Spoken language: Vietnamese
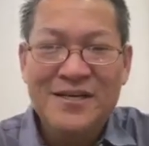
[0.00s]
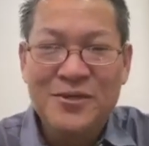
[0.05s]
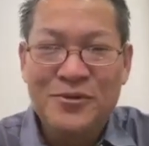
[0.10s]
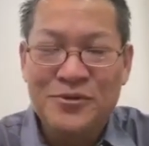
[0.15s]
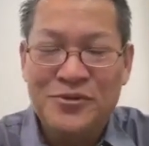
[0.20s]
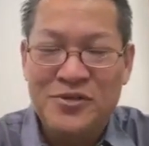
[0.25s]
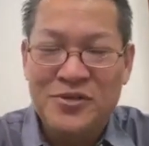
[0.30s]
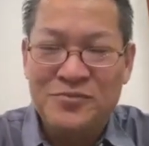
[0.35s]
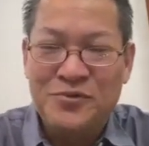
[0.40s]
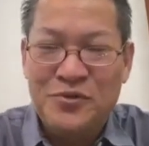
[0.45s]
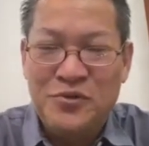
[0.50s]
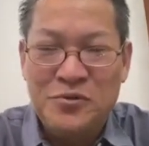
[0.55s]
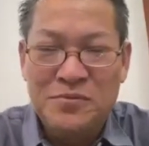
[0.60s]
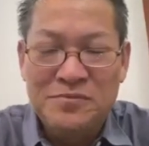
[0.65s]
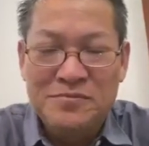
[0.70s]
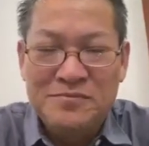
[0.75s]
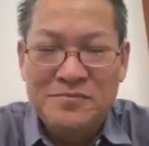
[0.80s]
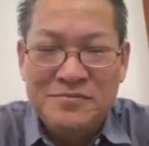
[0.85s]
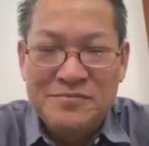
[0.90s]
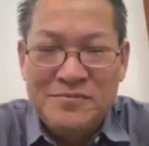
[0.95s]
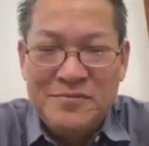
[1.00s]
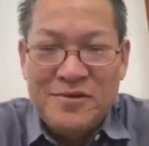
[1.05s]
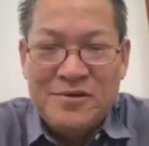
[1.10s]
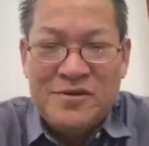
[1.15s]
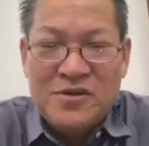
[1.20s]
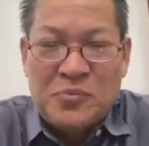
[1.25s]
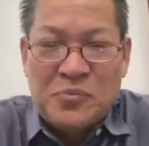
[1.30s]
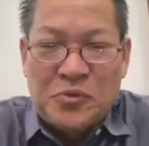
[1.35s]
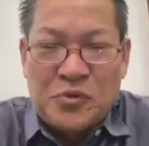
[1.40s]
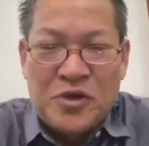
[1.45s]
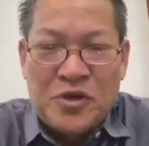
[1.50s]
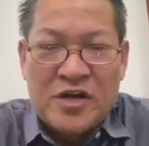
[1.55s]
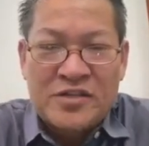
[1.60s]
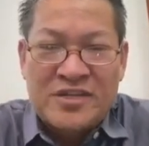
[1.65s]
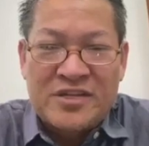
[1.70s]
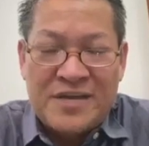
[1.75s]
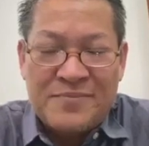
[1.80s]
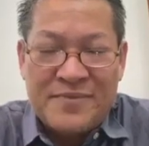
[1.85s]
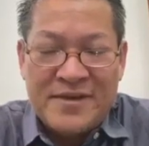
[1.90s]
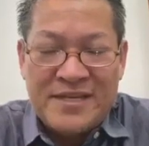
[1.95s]
đôi chấm chuột đó
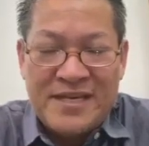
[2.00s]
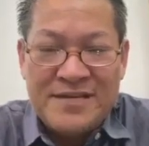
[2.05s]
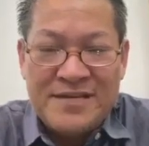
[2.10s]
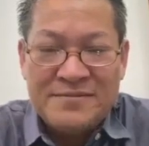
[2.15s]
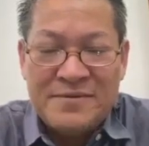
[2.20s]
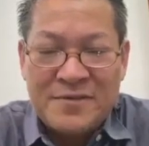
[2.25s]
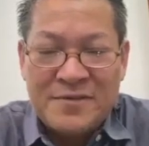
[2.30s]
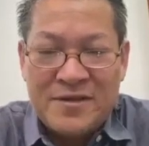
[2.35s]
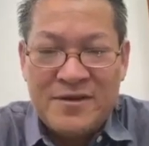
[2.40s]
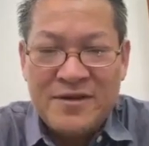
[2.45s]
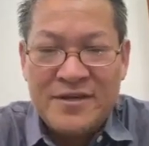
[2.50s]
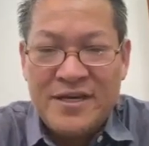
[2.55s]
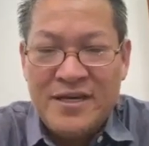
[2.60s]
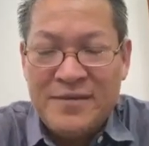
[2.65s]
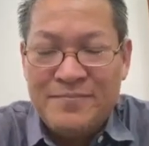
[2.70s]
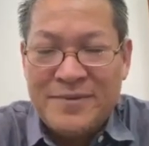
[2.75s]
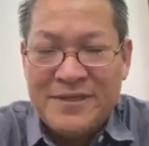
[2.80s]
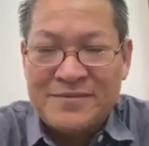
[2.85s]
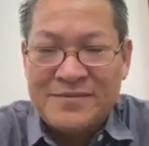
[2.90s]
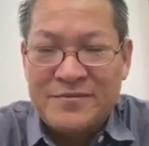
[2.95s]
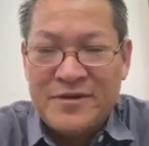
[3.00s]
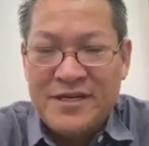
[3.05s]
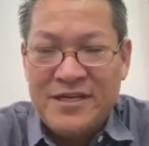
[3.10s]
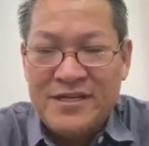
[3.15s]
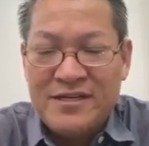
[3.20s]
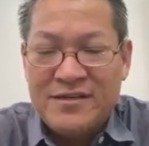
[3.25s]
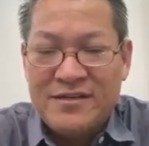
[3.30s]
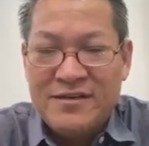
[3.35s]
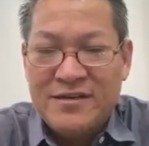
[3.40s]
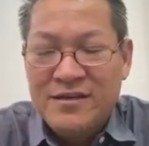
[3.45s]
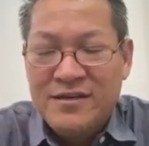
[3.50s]
sai panh ha bằng nó ok và chấm bón này